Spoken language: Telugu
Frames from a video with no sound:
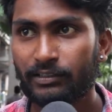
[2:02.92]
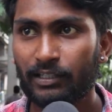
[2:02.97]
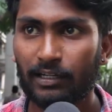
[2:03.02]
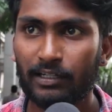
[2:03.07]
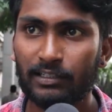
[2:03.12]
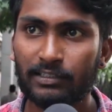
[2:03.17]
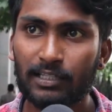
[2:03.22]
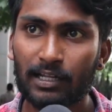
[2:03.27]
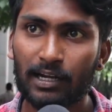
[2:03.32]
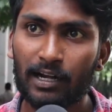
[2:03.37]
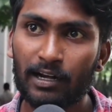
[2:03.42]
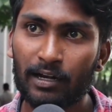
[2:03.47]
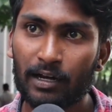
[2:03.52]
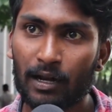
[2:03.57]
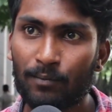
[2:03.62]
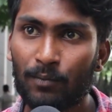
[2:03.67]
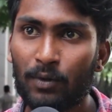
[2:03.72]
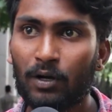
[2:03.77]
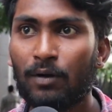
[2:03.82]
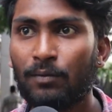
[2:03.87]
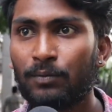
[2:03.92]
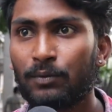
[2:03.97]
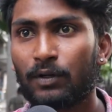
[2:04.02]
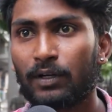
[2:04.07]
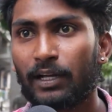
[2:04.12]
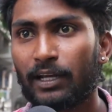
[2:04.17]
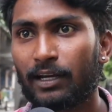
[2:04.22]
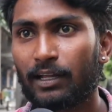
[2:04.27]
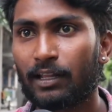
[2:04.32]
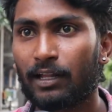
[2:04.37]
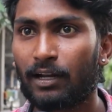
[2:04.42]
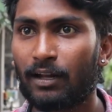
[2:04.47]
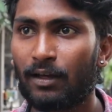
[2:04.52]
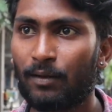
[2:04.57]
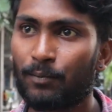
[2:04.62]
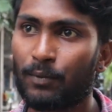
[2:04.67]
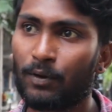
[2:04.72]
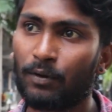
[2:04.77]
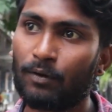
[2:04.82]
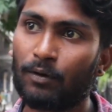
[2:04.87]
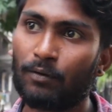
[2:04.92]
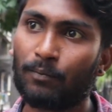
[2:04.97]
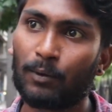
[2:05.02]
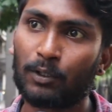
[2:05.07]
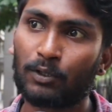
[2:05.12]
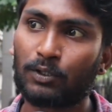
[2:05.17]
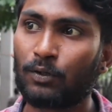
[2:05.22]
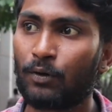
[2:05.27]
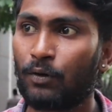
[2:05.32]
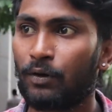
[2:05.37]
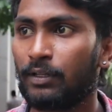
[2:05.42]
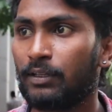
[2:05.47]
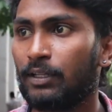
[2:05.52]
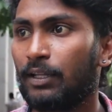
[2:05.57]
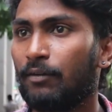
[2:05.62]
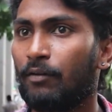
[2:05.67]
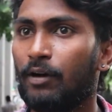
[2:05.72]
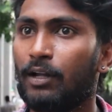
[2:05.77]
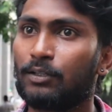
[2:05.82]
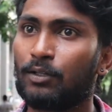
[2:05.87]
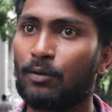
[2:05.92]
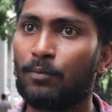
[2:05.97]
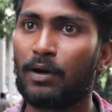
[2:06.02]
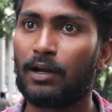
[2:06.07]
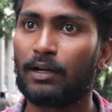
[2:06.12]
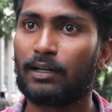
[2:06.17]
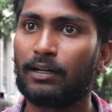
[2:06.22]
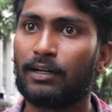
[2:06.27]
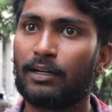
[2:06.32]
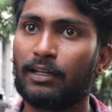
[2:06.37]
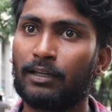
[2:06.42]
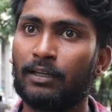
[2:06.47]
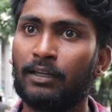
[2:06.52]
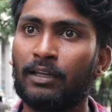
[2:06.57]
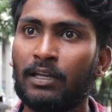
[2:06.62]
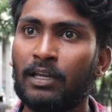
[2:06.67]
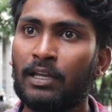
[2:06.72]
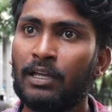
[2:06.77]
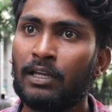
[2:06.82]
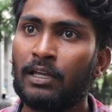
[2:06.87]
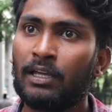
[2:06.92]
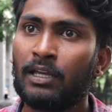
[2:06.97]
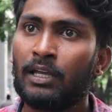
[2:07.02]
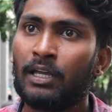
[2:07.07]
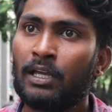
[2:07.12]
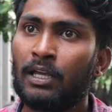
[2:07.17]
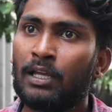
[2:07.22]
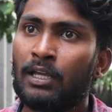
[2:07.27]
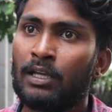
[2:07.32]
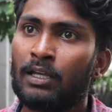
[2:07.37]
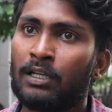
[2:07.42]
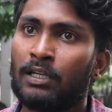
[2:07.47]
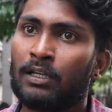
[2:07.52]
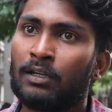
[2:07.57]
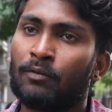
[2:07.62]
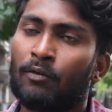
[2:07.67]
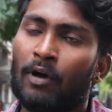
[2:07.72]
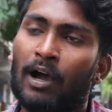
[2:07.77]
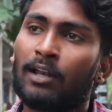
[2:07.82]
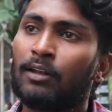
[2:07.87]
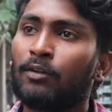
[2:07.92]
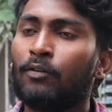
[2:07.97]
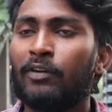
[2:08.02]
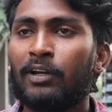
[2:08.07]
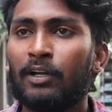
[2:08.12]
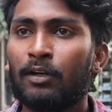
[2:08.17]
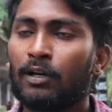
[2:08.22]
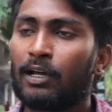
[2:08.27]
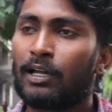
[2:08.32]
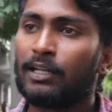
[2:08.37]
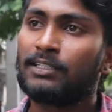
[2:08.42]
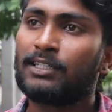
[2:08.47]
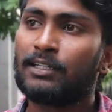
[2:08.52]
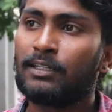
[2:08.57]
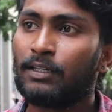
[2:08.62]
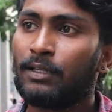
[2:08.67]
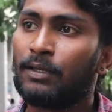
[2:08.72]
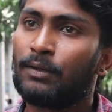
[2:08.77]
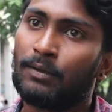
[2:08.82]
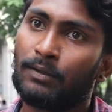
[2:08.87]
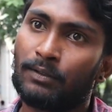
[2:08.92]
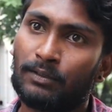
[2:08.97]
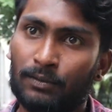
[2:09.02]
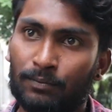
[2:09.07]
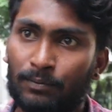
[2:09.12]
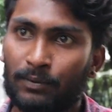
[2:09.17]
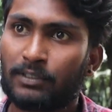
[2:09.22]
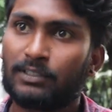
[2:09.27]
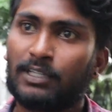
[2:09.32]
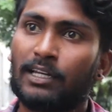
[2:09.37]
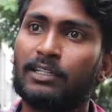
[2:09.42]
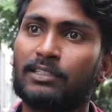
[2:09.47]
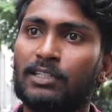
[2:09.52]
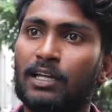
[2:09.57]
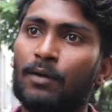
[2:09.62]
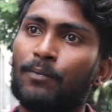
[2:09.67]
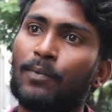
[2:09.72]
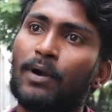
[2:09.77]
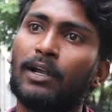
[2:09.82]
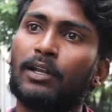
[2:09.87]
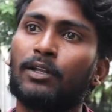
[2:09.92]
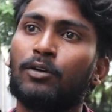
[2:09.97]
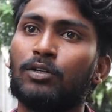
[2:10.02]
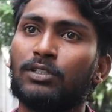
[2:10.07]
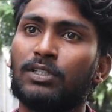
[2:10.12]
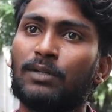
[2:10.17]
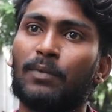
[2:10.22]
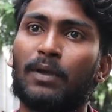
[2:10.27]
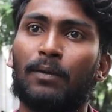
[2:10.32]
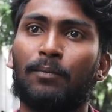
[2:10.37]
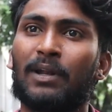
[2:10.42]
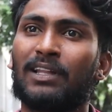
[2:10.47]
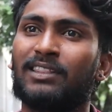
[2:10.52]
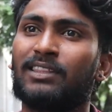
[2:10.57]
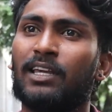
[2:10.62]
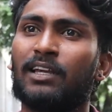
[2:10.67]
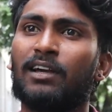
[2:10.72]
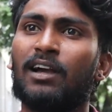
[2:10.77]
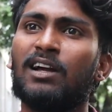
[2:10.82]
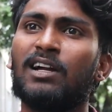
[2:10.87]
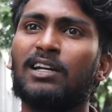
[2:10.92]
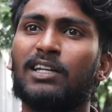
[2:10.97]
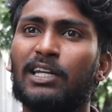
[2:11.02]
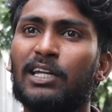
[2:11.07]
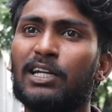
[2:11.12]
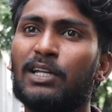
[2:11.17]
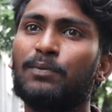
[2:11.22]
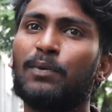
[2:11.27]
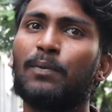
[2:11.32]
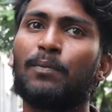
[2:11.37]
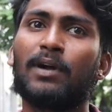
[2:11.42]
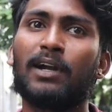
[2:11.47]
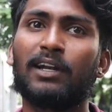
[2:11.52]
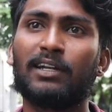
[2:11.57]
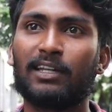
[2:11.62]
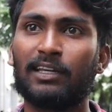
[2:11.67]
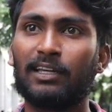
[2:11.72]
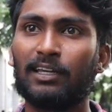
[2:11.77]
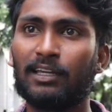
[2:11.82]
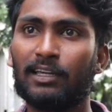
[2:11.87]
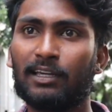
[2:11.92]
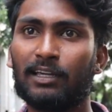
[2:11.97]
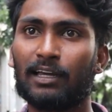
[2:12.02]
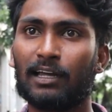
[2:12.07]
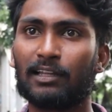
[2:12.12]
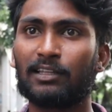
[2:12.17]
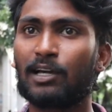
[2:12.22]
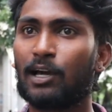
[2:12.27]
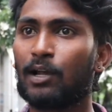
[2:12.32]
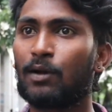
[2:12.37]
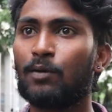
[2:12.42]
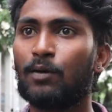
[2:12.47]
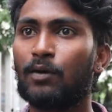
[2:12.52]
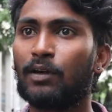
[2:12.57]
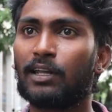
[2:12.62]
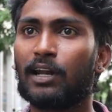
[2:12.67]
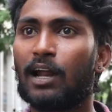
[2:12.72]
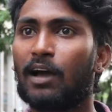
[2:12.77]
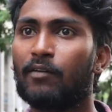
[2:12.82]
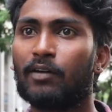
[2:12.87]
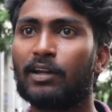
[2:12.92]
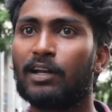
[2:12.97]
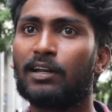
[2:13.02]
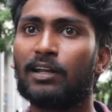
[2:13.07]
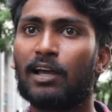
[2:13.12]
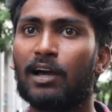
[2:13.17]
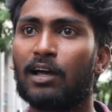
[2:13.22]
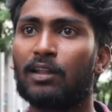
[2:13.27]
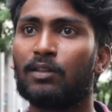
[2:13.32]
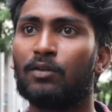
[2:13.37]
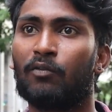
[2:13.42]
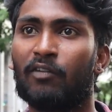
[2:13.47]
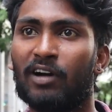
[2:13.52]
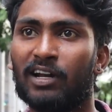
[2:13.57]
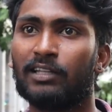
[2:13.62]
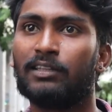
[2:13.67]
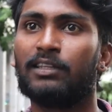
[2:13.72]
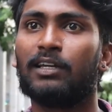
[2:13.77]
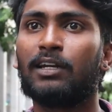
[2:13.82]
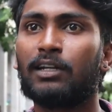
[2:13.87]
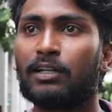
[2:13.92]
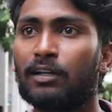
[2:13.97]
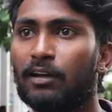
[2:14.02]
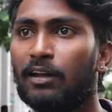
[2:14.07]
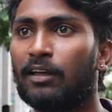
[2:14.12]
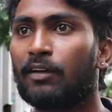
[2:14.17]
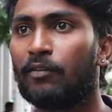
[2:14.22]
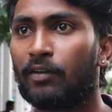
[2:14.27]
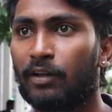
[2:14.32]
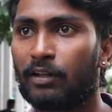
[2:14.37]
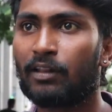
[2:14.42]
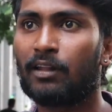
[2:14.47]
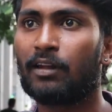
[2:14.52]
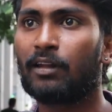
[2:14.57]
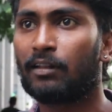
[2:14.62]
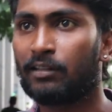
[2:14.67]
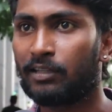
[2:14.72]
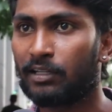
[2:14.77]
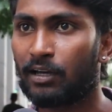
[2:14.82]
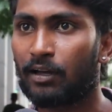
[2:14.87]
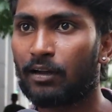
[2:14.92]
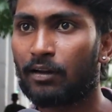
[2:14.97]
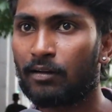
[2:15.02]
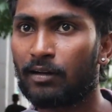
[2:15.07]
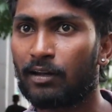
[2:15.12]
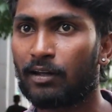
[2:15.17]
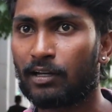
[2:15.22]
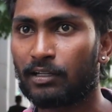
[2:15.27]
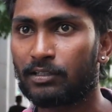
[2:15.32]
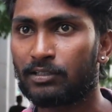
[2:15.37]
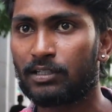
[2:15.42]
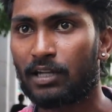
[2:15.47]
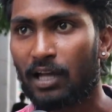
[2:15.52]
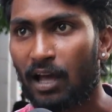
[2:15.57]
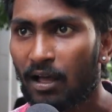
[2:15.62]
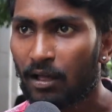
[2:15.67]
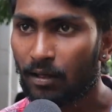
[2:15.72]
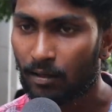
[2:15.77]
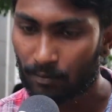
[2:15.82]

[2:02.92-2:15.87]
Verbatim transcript: ఇస్తారు ఇస్తారనే నమ్మకంతో కదన్నా ఇప్పుడు కూడింది వాళ్ళతో మాట్లాడి వాళ్ళు వీళ్ళు కలిసేది ఇప్పుడు జనసేన పార్టీ కోసమే ప్రత్యేకంగా టీడీపీ పార్టీ అధికారంలోకి రావాలని కాదు వాళ్ళిద్దరిట్లలో ఎవరి అధికారంలోకి వచ్చినా